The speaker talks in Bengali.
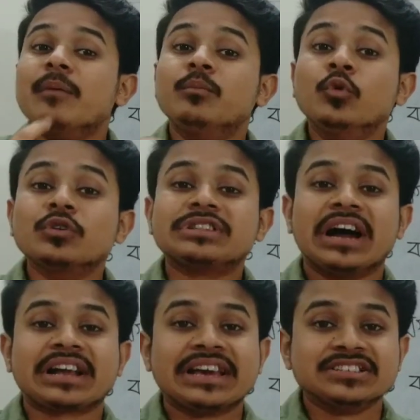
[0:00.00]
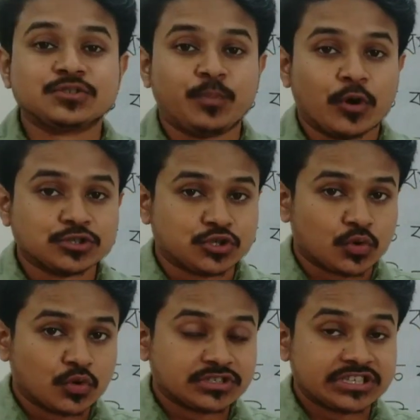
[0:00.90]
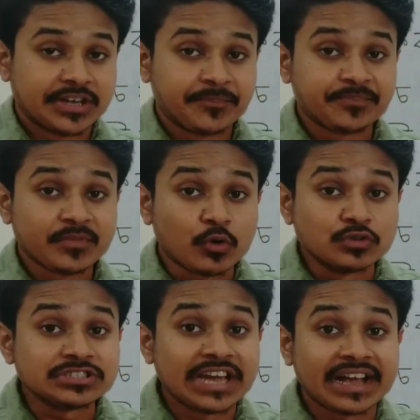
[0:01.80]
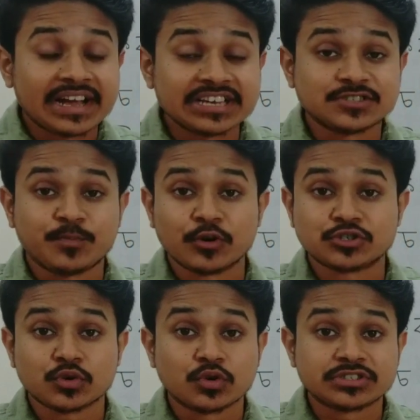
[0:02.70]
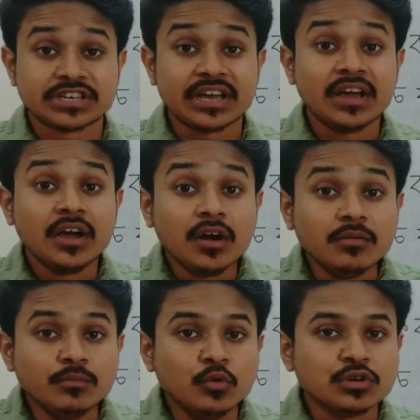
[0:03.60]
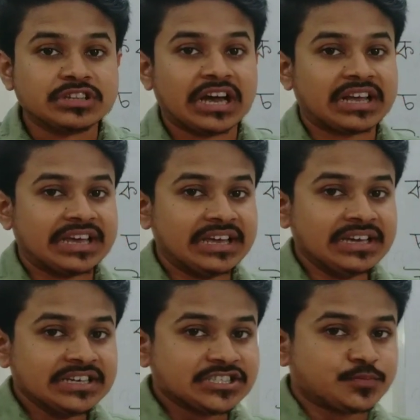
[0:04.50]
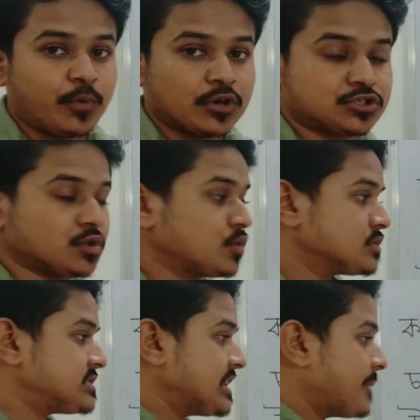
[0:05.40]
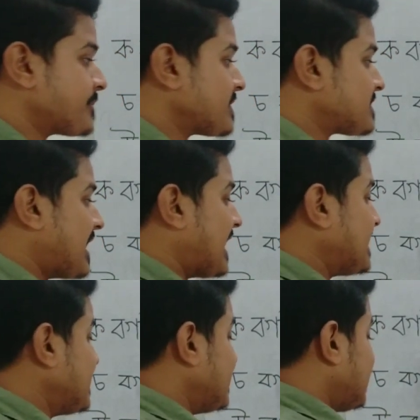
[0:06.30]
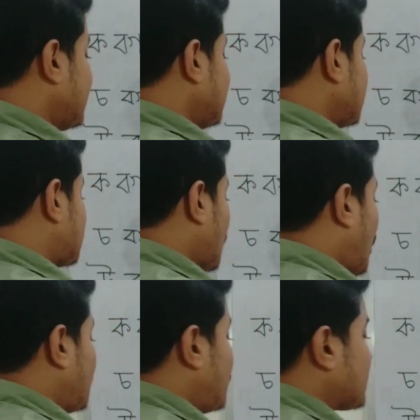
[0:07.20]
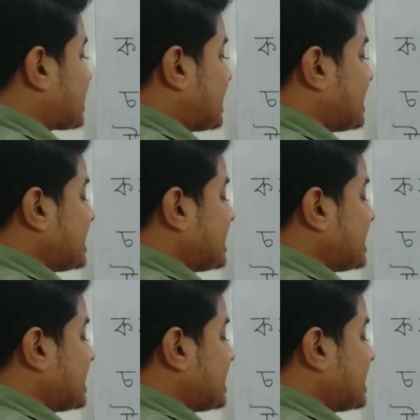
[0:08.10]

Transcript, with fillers: মূর্ধাকে স্পর্শ করছে কোন জায়গাকে স্পর্শ করছে মূর্ধাকে স্পর্শ করছে তাই ট বর্গের